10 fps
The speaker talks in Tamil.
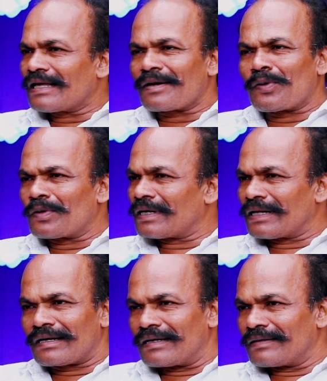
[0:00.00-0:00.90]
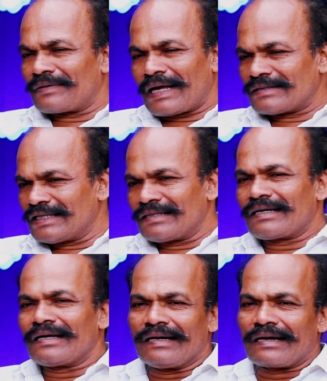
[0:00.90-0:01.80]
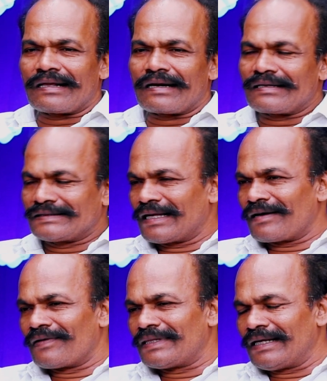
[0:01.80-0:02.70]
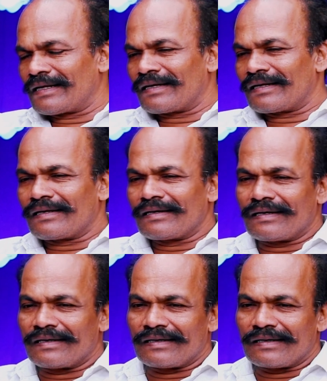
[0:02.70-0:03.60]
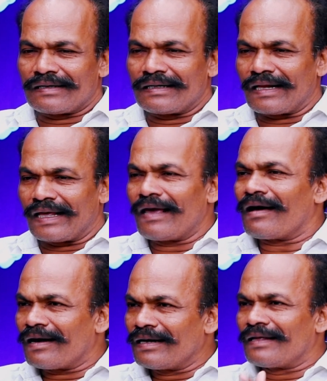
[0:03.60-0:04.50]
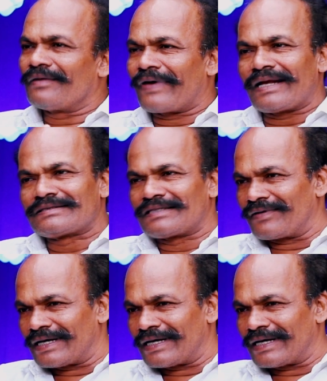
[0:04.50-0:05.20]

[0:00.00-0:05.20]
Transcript: ரசிகர் கூட்டம் இருக்கு கண்டிப்பா அஜித்துக்குன்னு இருக்கிற ரசிகர்கள் வந்து டைஹார்டு ஃபேன்ஸ்